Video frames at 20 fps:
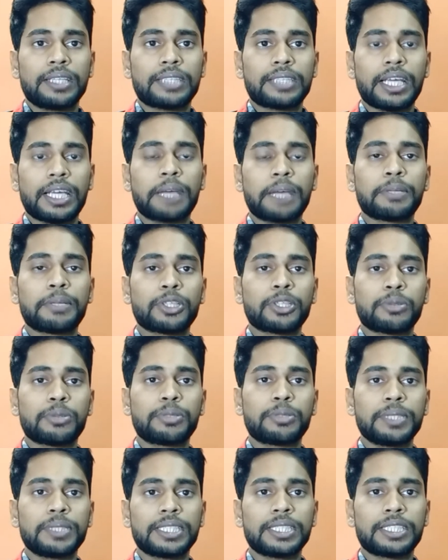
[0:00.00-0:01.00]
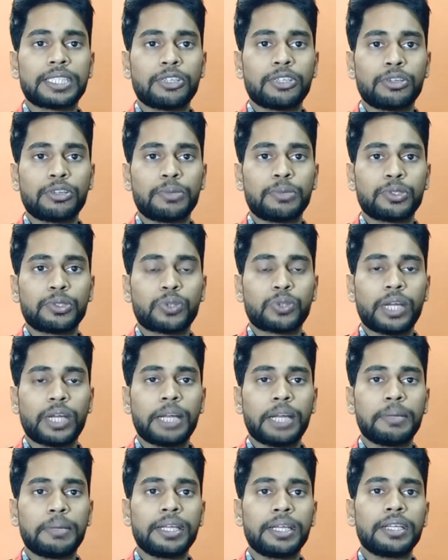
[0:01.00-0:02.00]
তাই আমরা সবসময় চেষ্টা করব
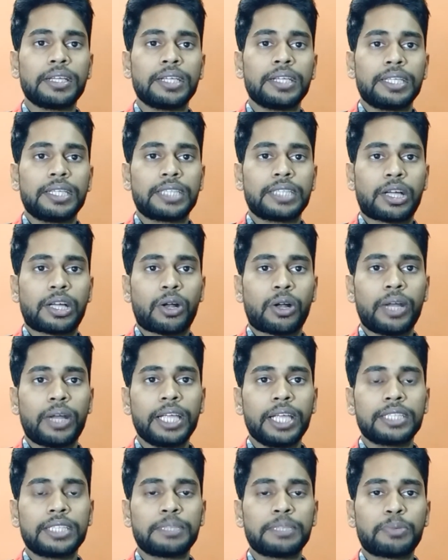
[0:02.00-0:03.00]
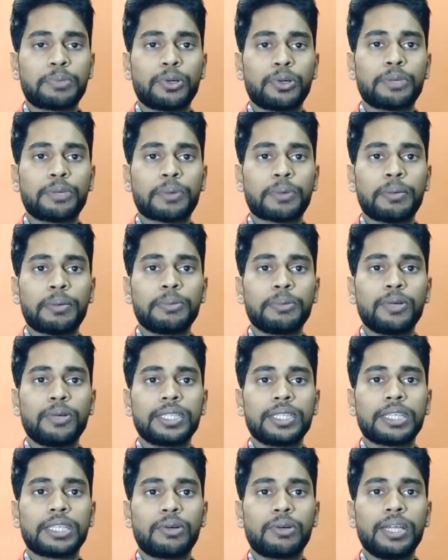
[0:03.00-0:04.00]
সরিনামের যে ক্রনিক যে পুরনো
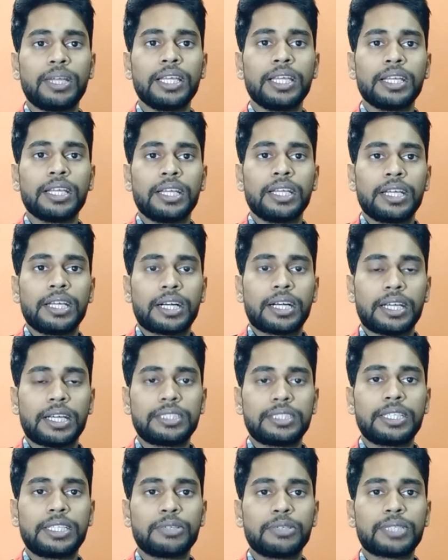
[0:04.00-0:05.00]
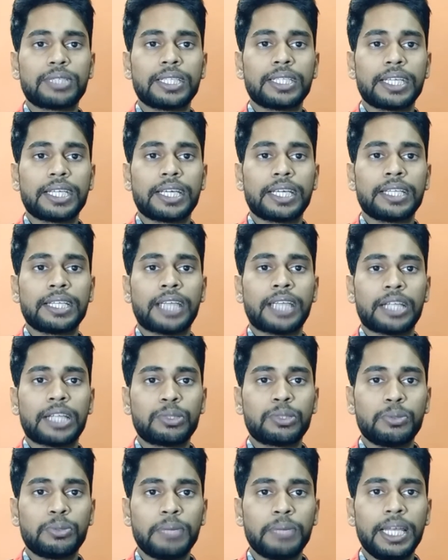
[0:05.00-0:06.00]
প্রবলেমগুলি সেগুলি কনস্টিটিউশন দেখে
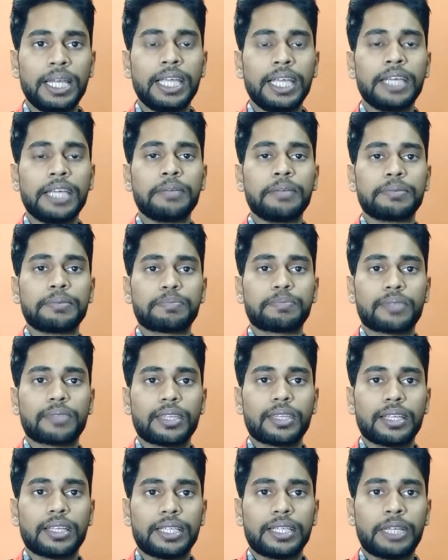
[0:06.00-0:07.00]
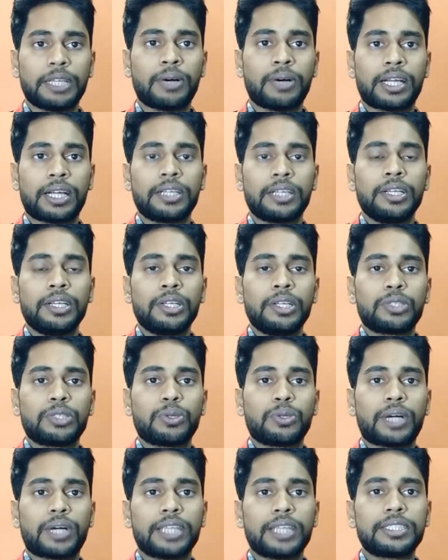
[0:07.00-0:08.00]
ধাতু মিলিয়ে দেওয়ার
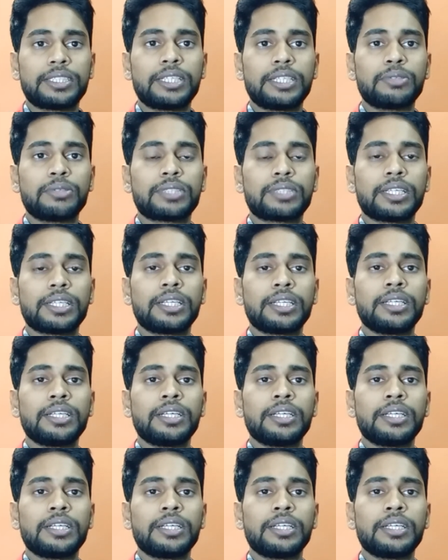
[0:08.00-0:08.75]
তো কনস্টিটিউশন